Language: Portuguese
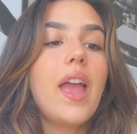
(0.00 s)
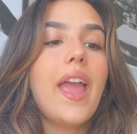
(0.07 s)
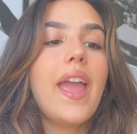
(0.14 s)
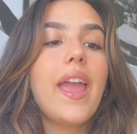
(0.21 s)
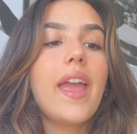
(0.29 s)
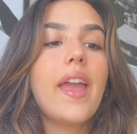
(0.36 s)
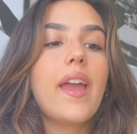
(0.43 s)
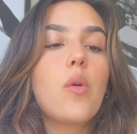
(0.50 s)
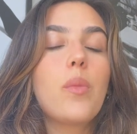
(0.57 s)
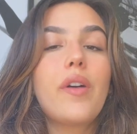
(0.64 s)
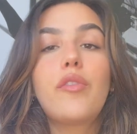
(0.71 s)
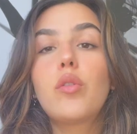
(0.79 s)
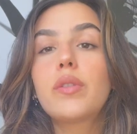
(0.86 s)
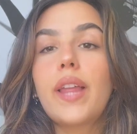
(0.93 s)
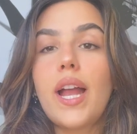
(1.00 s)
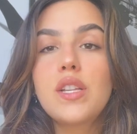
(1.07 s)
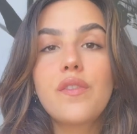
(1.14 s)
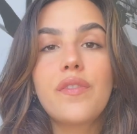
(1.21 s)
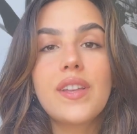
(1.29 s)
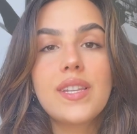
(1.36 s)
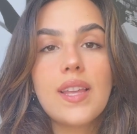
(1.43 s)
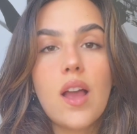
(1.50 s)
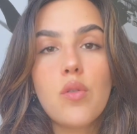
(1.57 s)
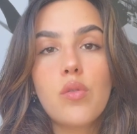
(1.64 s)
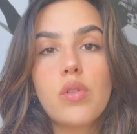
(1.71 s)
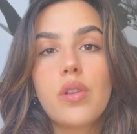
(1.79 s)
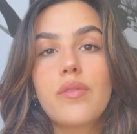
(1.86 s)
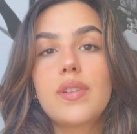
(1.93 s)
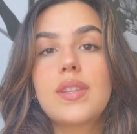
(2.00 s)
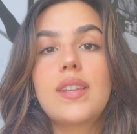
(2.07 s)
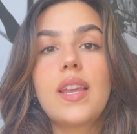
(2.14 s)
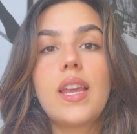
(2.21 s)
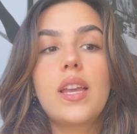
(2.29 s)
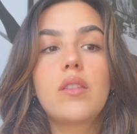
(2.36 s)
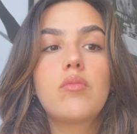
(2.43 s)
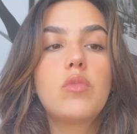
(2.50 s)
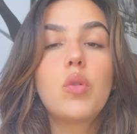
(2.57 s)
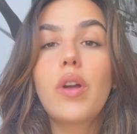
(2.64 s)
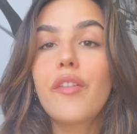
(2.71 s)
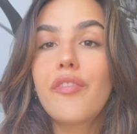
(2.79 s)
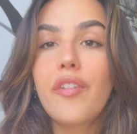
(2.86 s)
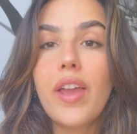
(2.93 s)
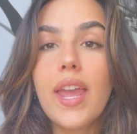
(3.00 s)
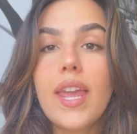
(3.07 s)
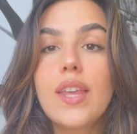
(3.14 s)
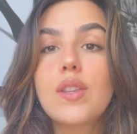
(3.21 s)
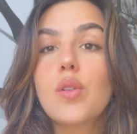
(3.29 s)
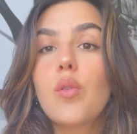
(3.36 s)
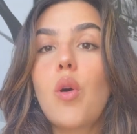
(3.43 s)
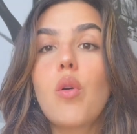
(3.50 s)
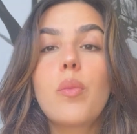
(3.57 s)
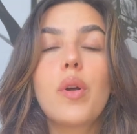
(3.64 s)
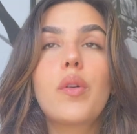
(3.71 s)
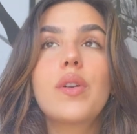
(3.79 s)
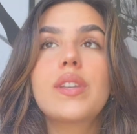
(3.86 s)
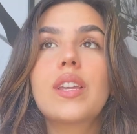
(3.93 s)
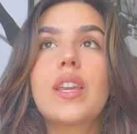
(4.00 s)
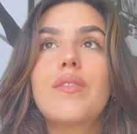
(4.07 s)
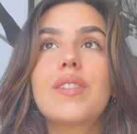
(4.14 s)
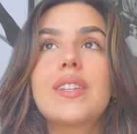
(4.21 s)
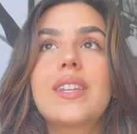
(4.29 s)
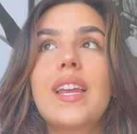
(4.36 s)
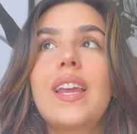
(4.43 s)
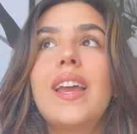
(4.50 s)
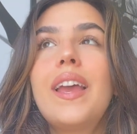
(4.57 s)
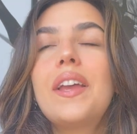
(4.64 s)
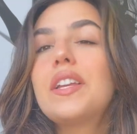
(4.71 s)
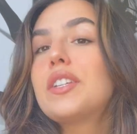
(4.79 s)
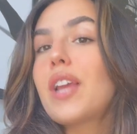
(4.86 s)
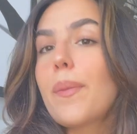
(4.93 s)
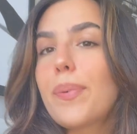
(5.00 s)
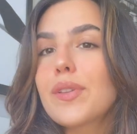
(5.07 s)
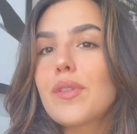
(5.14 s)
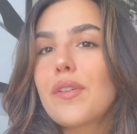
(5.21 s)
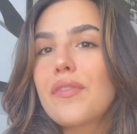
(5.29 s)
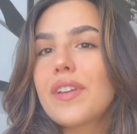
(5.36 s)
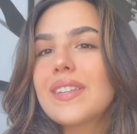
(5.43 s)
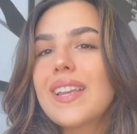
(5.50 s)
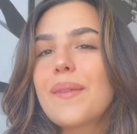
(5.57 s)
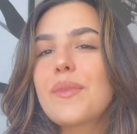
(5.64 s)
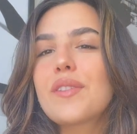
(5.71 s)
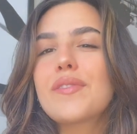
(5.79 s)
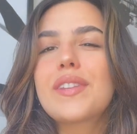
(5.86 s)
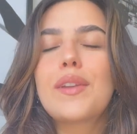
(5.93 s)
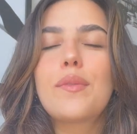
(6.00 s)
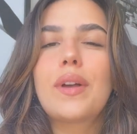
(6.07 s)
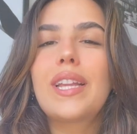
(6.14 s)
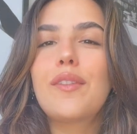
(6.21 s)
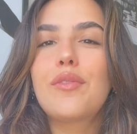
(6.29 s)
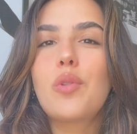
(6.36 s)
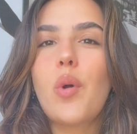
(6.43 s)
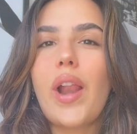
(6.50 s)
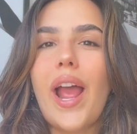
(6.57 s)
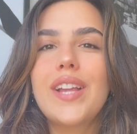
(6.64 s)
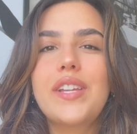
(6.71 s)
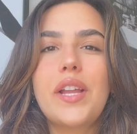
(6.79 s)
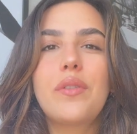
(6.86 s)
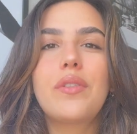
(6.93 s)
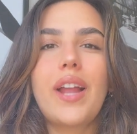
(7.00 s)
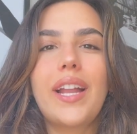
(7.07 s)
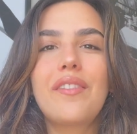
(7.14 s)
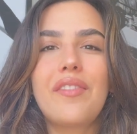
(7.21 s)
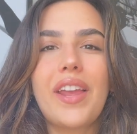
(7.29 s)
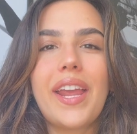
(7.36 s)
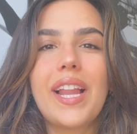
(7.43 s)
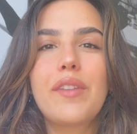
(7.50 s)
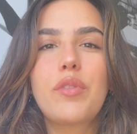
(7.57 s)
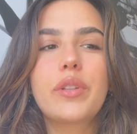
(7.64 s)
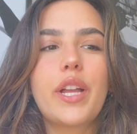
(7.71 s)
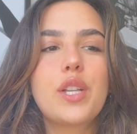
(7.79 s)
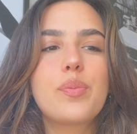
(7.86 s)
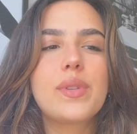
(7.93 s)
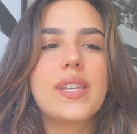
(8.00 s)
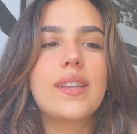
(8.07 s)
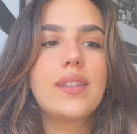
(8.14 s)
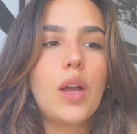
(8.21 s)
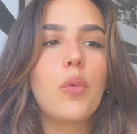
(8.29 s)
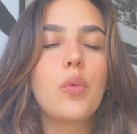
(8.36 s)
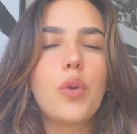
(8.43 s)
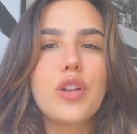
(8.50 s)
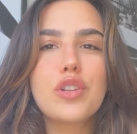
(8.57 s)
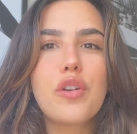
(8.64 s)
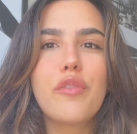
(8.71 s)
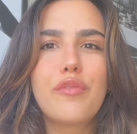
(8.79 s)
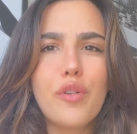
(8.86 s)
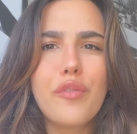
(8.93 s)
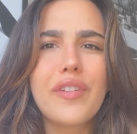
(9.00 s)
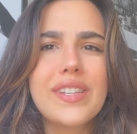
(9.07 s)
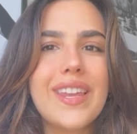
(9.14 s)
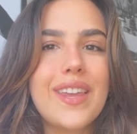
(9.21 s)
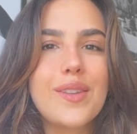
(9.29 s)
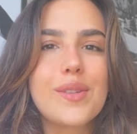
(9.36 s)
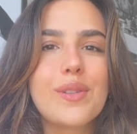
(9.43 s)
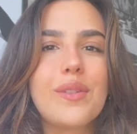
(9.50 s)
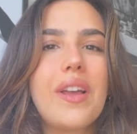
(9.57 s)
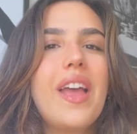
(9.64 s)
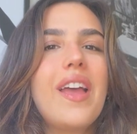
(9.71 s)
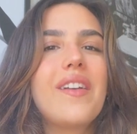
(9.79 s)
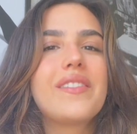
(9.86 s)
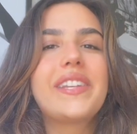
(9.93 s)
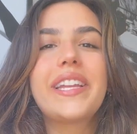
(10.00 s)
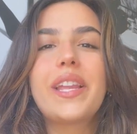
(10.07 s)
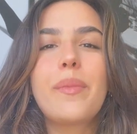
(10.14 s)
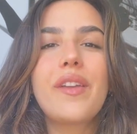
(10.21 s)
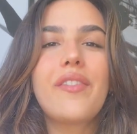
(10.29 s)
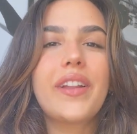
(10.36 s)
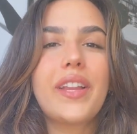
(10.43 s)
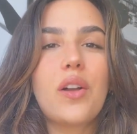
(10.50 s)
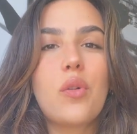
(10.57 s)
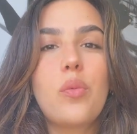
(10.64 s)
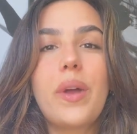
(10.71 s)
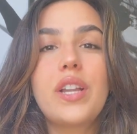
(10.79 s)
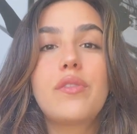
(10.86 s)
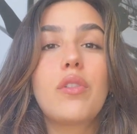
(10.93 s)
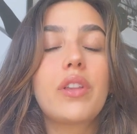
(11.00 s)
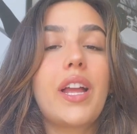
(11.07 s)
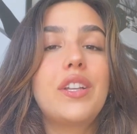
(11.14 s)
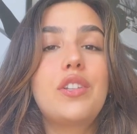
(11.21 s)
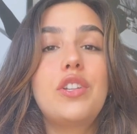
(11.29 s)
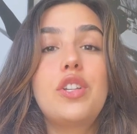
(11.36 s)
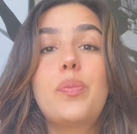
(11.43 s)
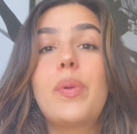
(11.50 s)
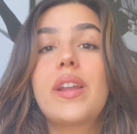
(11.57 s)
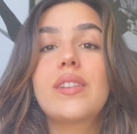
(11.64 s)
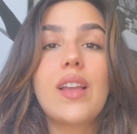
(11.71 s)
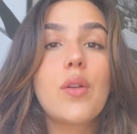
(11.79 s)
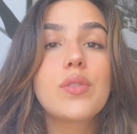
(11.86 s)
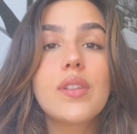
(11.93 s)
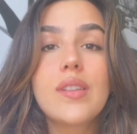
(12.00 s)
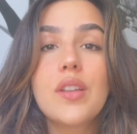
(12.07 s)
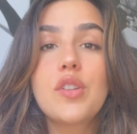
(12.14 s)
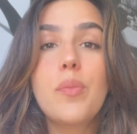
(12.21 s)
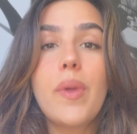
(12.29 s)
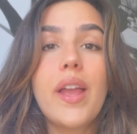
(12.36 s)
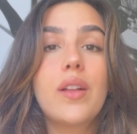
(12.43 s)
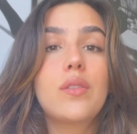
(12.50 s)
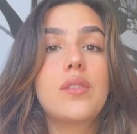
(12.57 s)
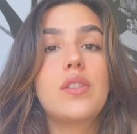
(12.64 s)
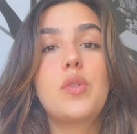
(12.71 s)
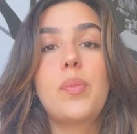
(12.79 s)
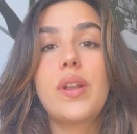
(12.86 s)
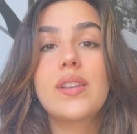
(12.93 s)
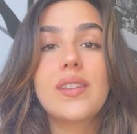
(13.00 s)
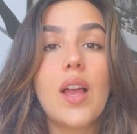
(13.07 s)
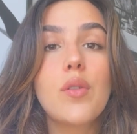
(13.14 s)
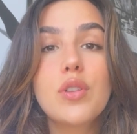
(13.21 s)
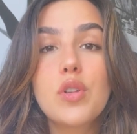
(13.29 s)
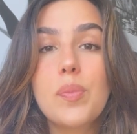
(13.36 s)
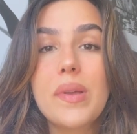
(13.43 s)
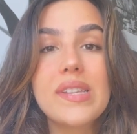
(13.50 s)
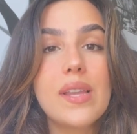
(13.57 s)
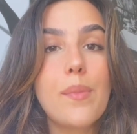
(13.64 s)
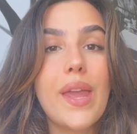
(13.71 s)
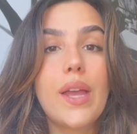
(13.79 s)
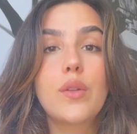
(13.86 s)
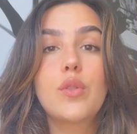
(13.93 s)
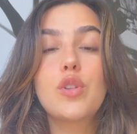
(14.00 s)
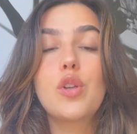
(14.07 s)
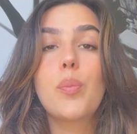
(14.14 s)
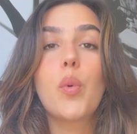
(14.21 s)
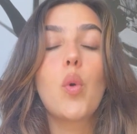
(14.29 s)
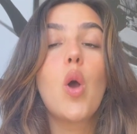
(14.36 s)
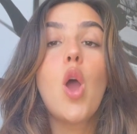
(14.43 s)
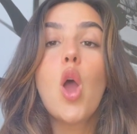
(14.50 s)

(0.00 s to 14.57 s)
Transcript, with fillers: é, uma vontade de fazer algo que você nunca fez ou alguma coisa que você já pensou em fazer, mas você nunca teve coragem, aí do nada vem aquela vontade, tipo assim, não, eu acho que eu vou fazer isso. Você também vai estar com mais vontade de expressar os seus sentimentos, expressar os seus pensamentos, tipo,